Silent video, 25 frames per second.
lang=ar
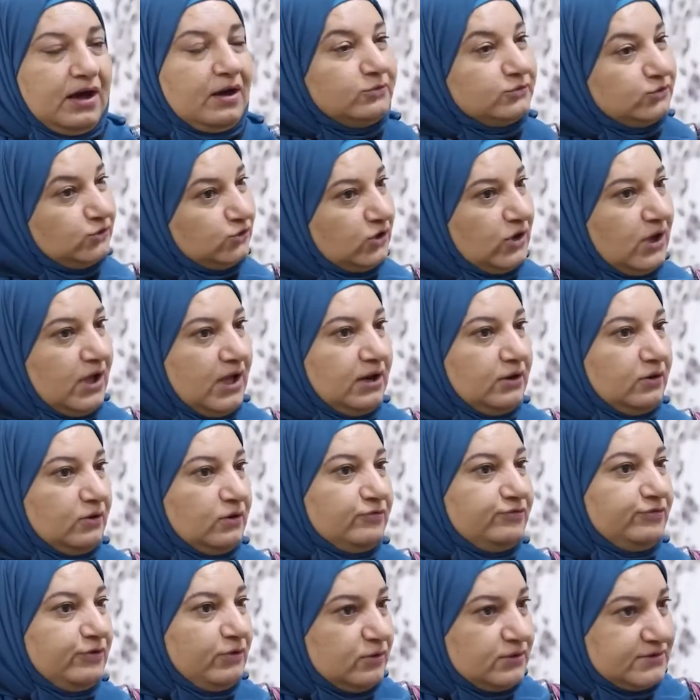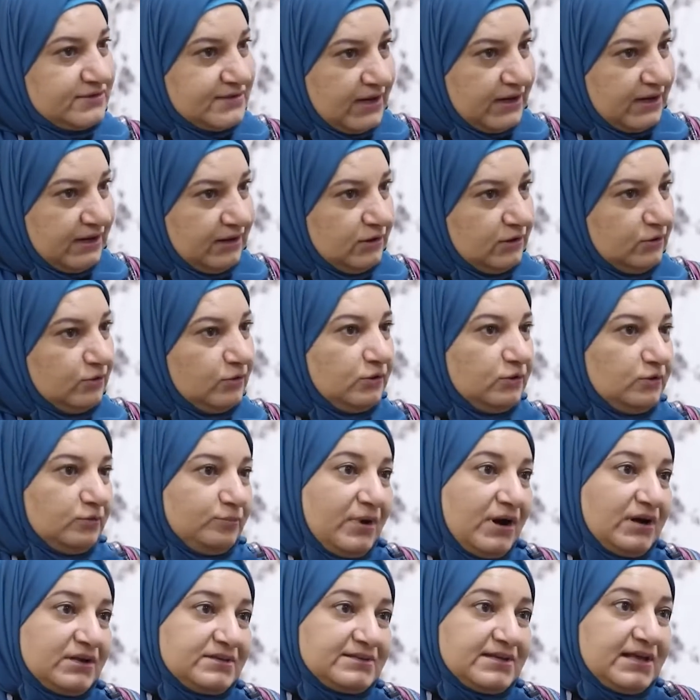أوجه العنف الأسري
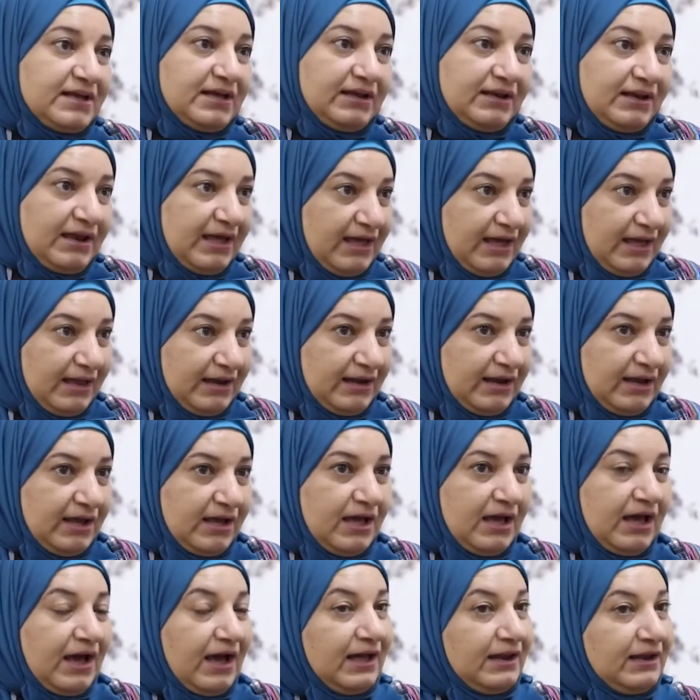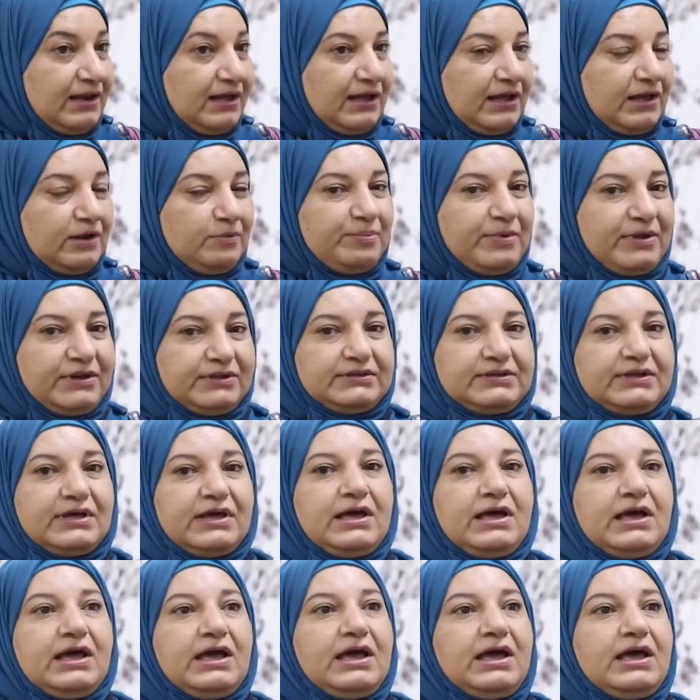يمارسه الأهل على البنت
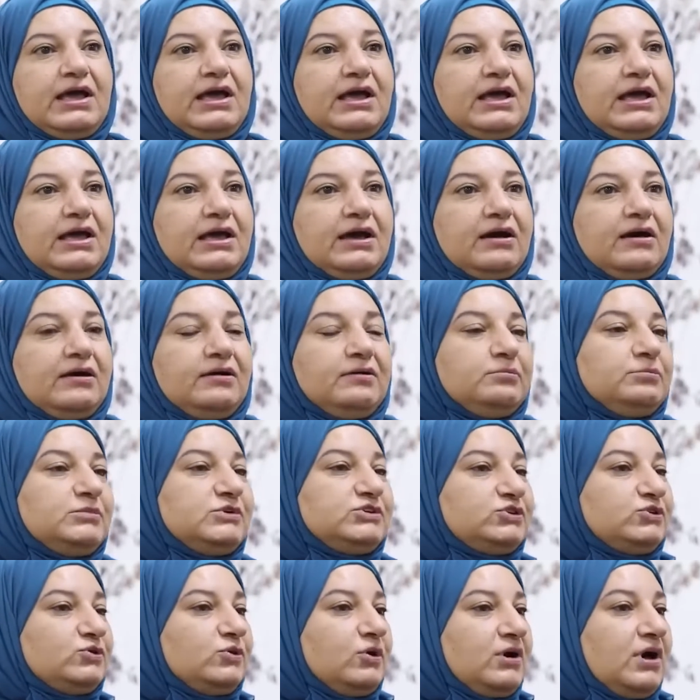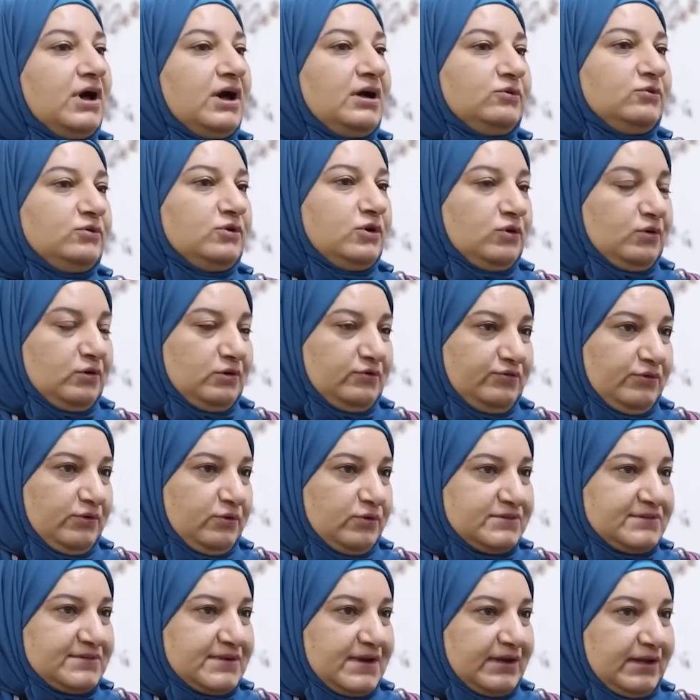آه، مشروع قانون العنف
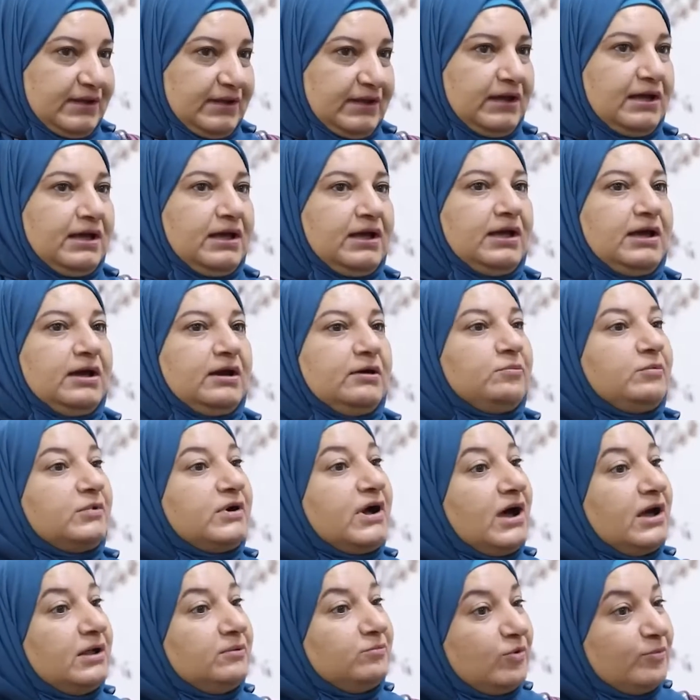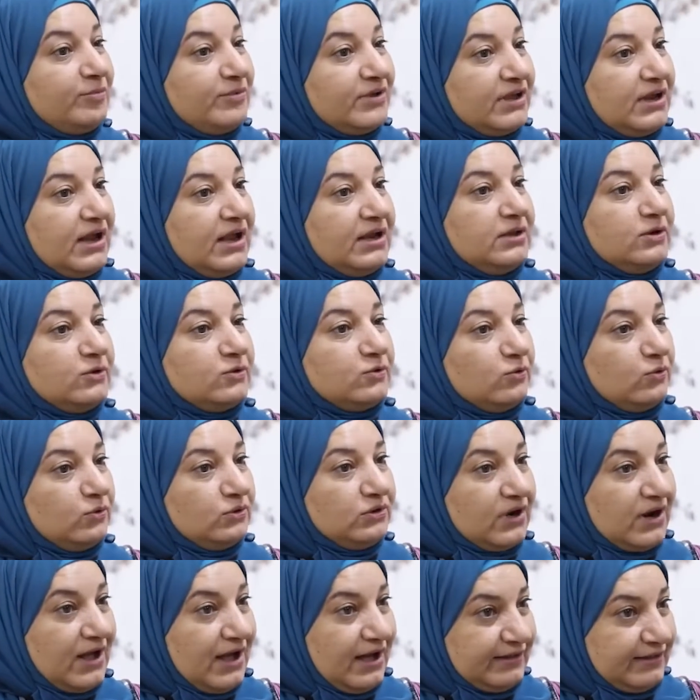الأسري كان ممكن أن
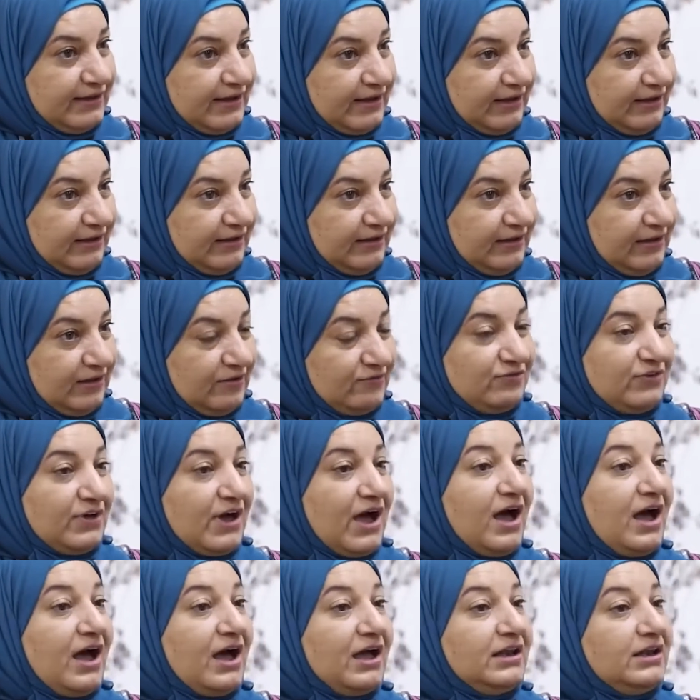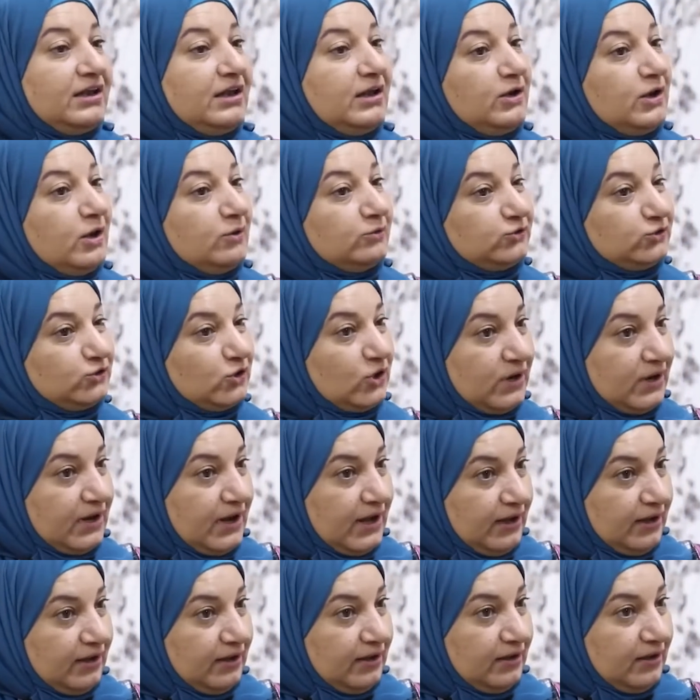يكون رادع في حال لو
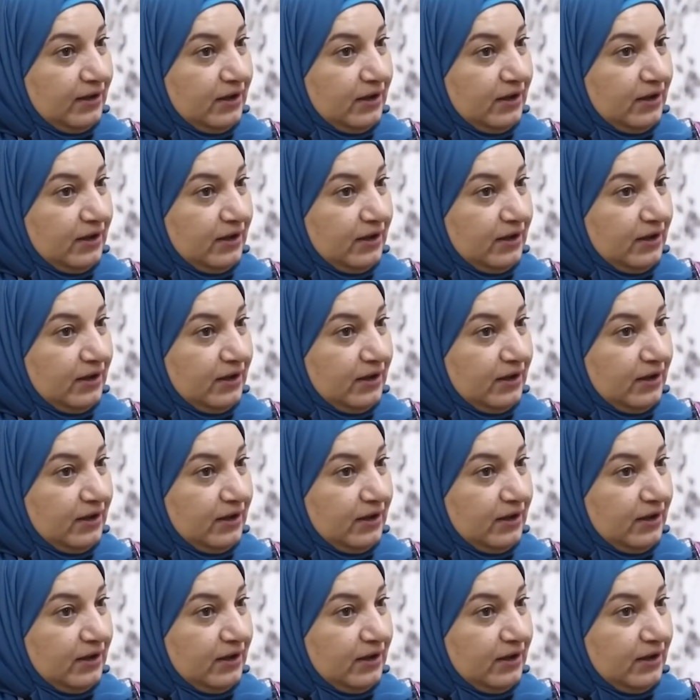شرع